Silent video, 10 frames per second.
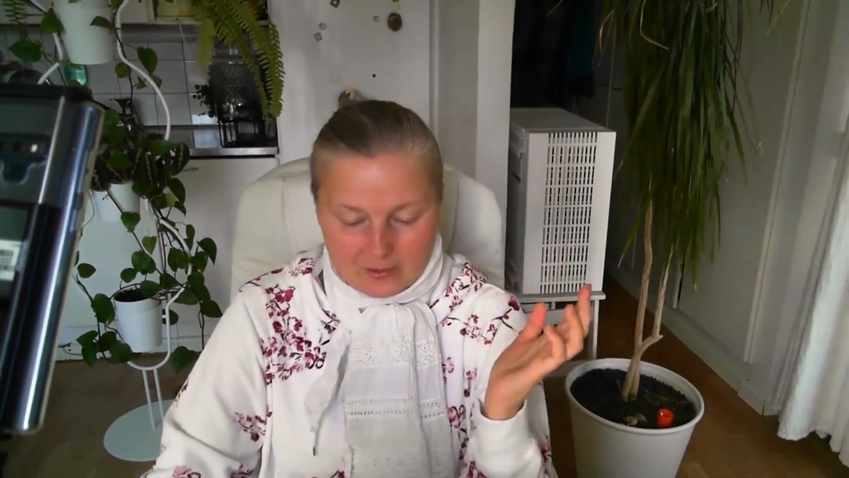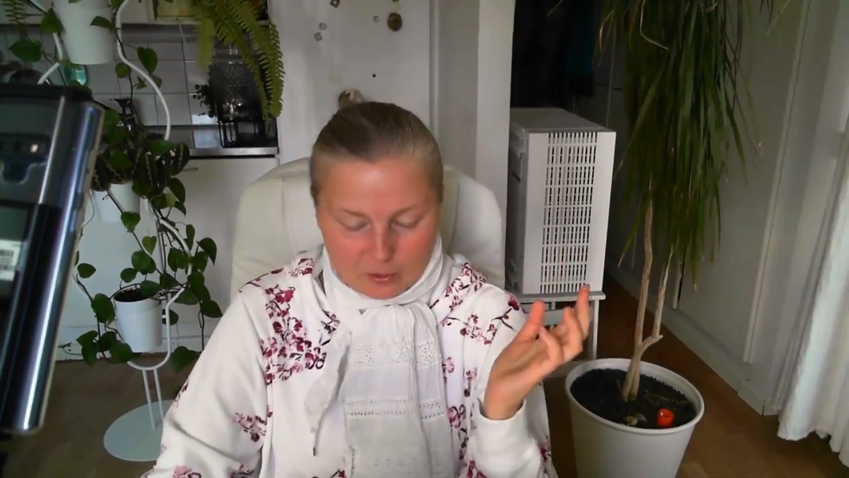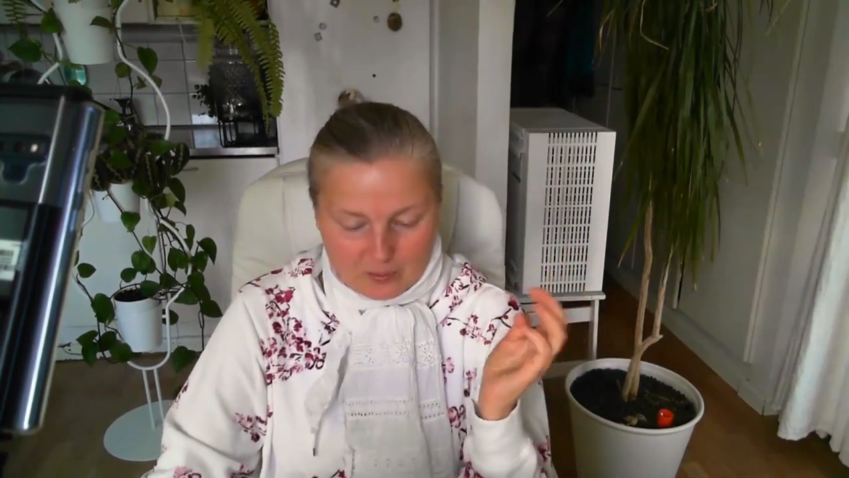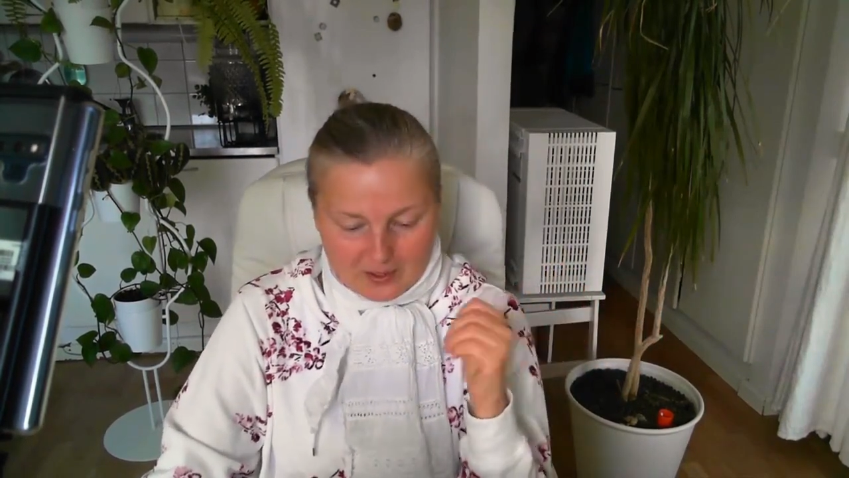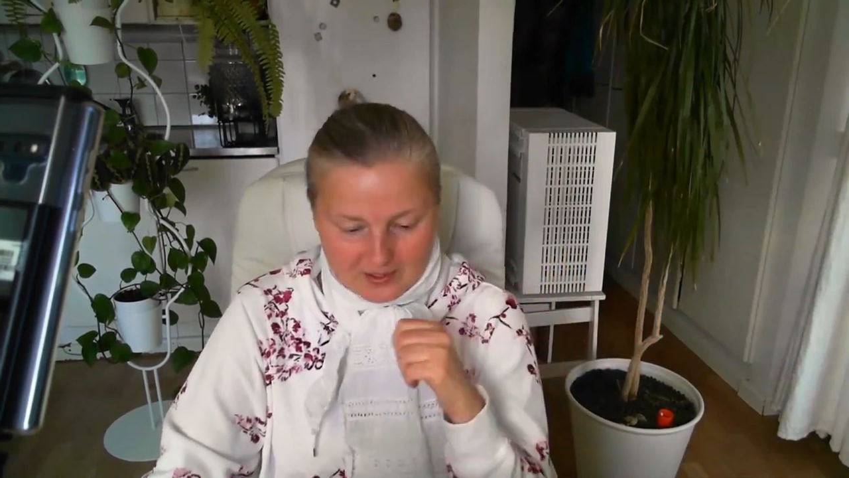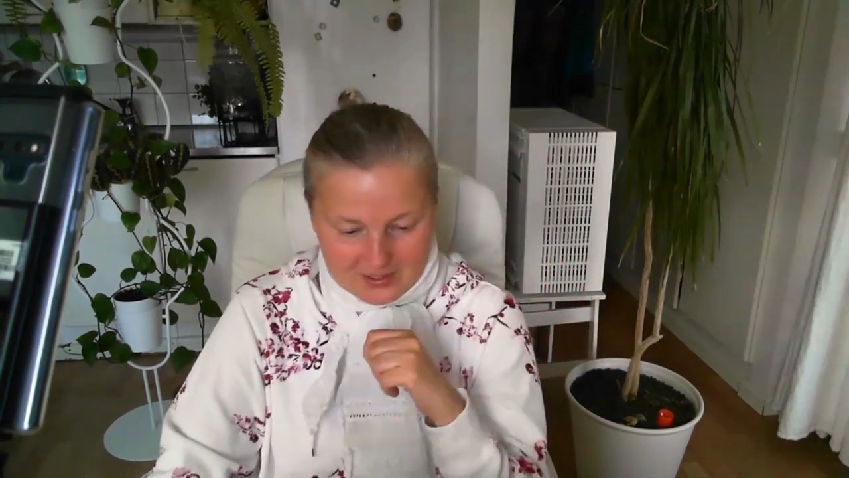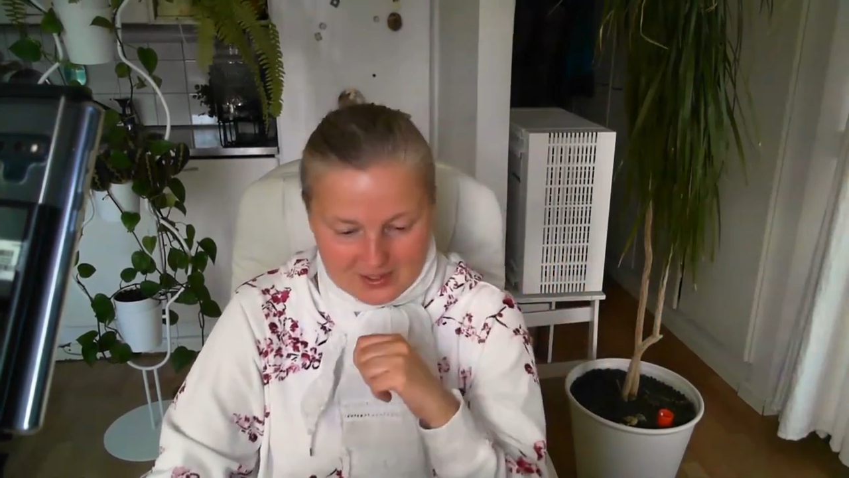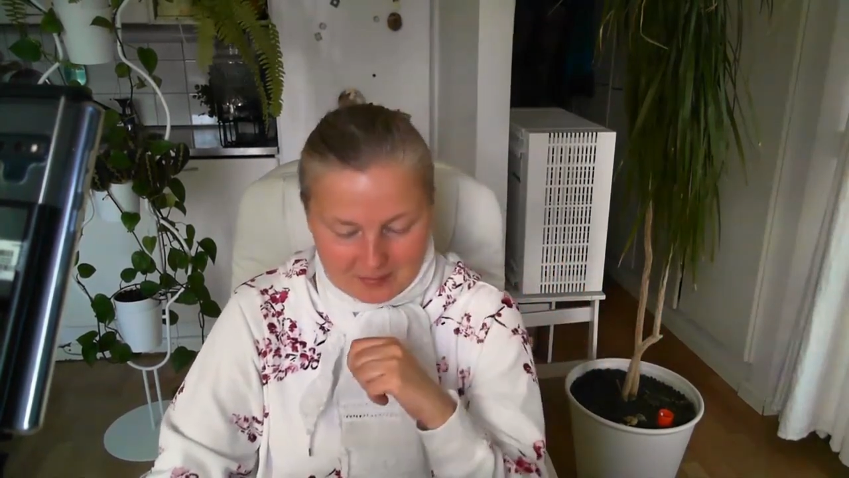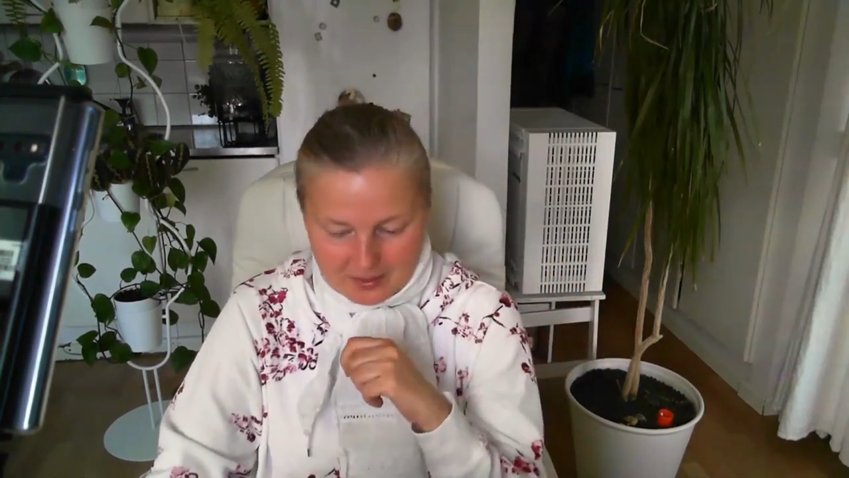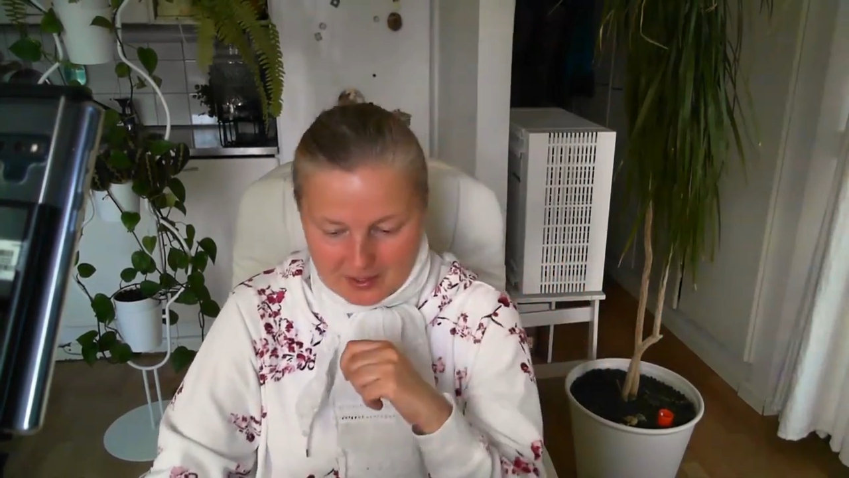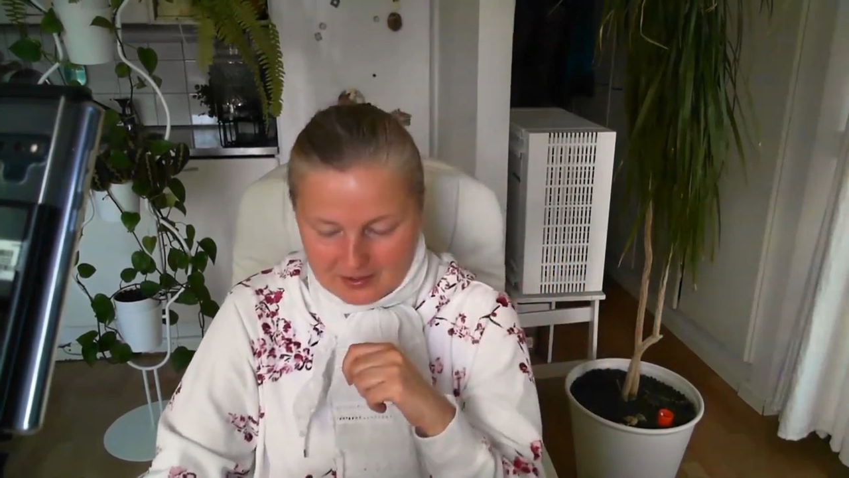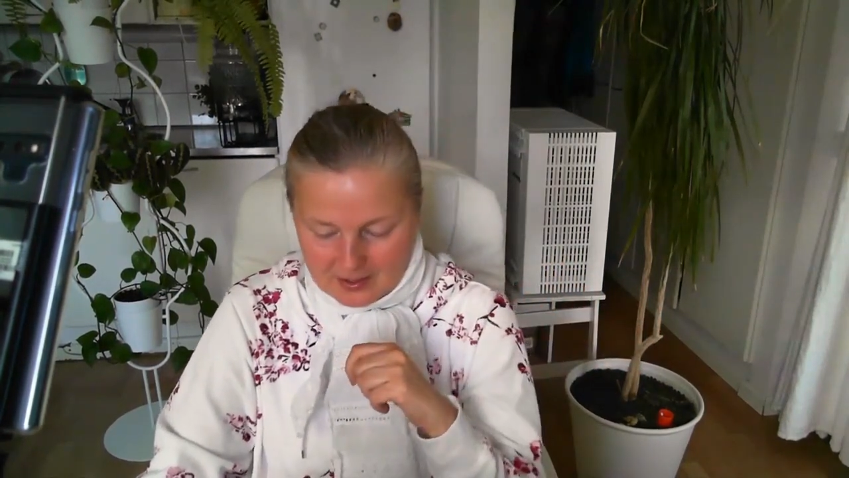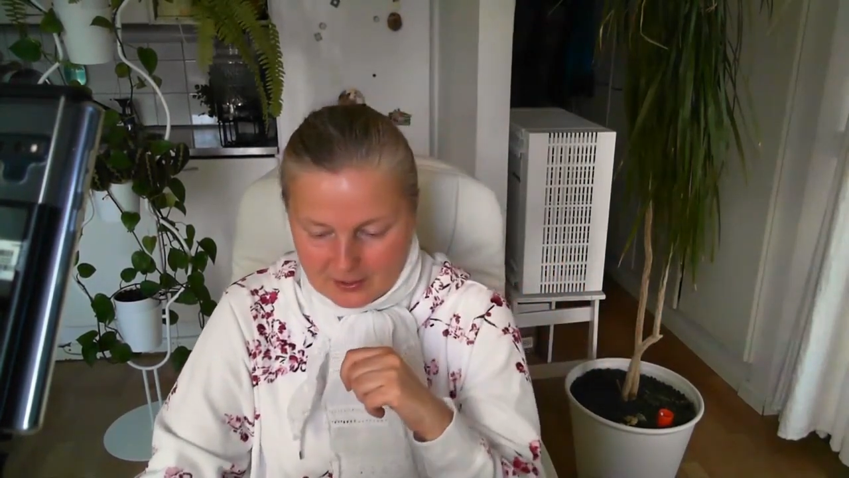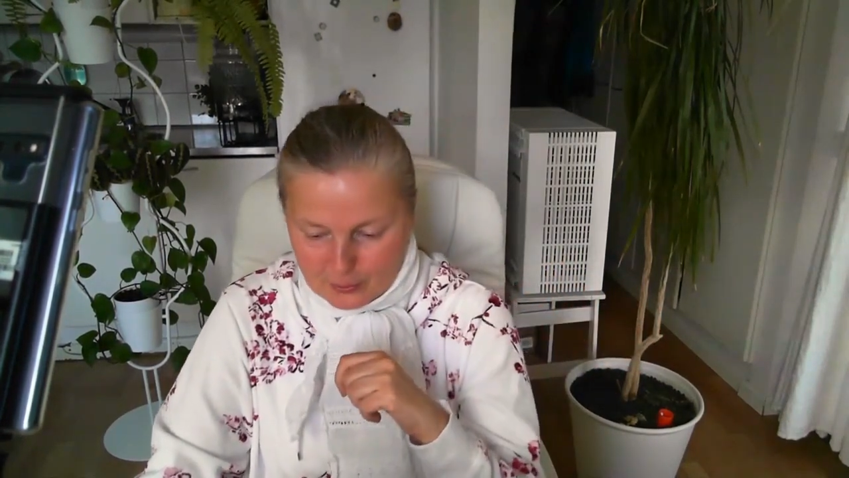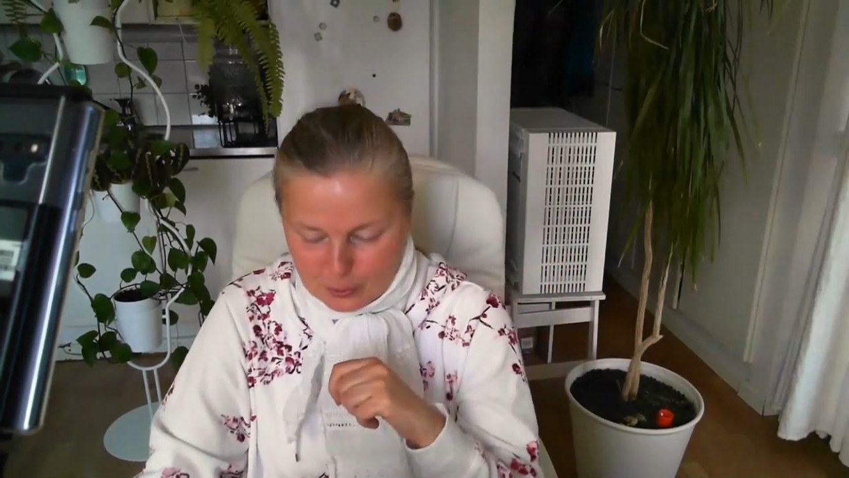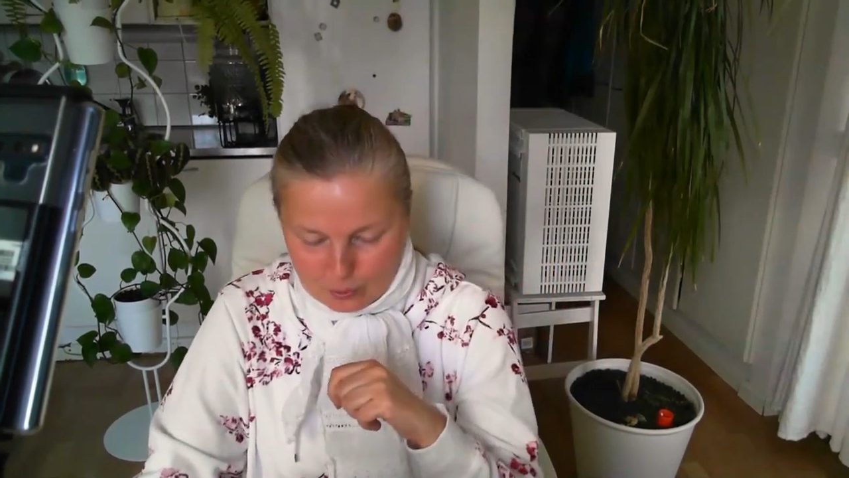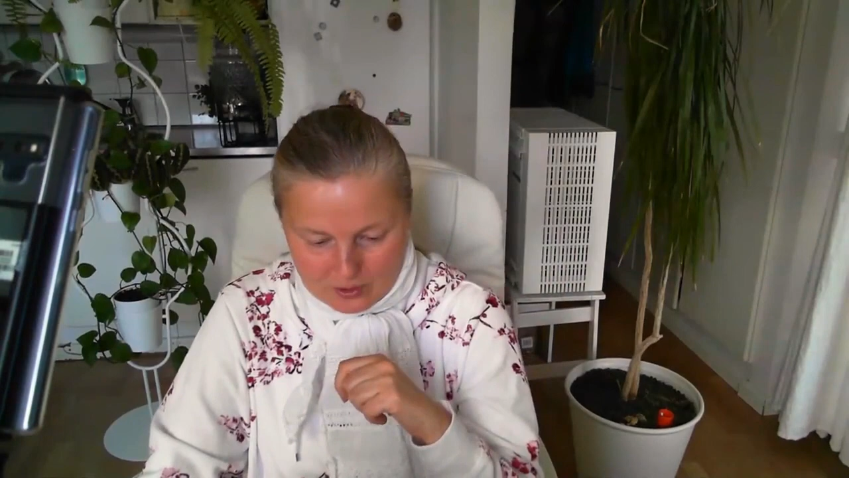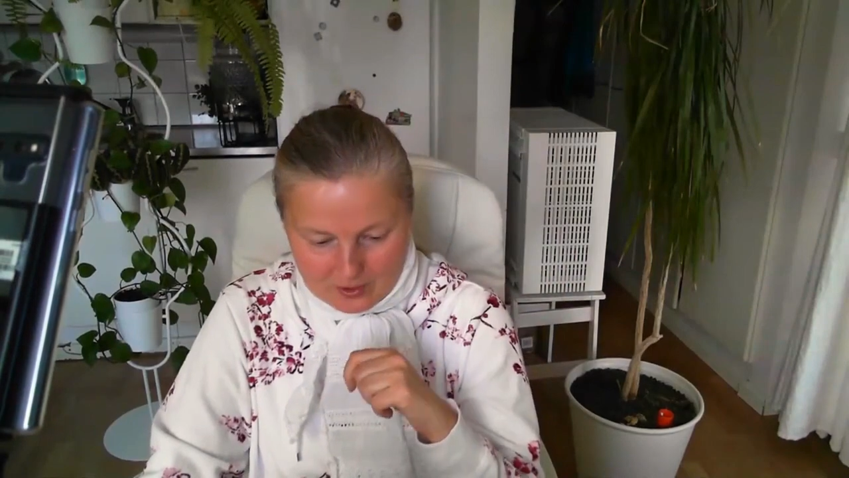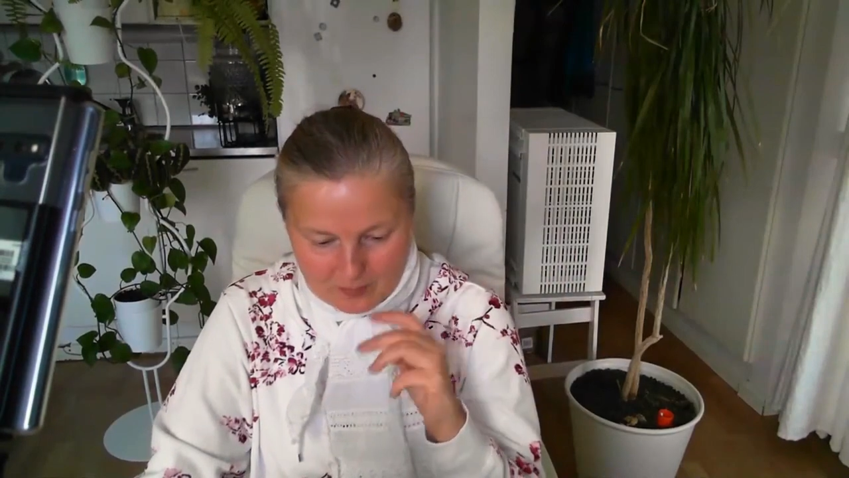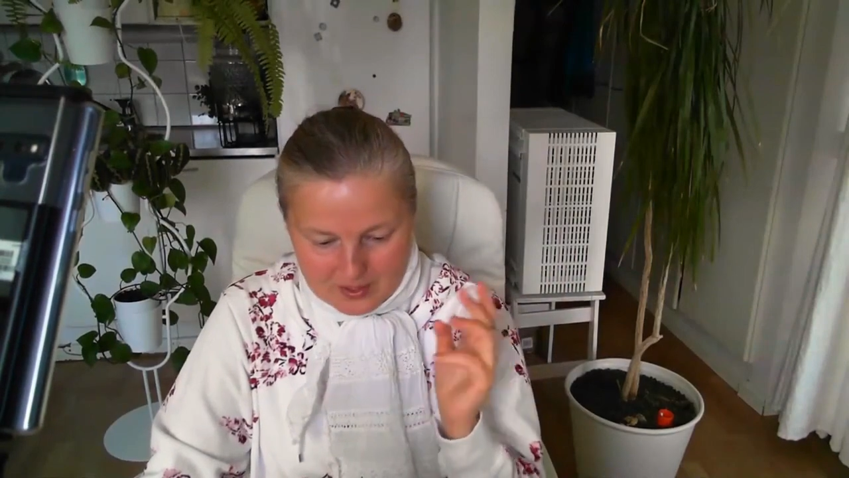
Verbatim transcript: то приходите на проект «Реконструкция».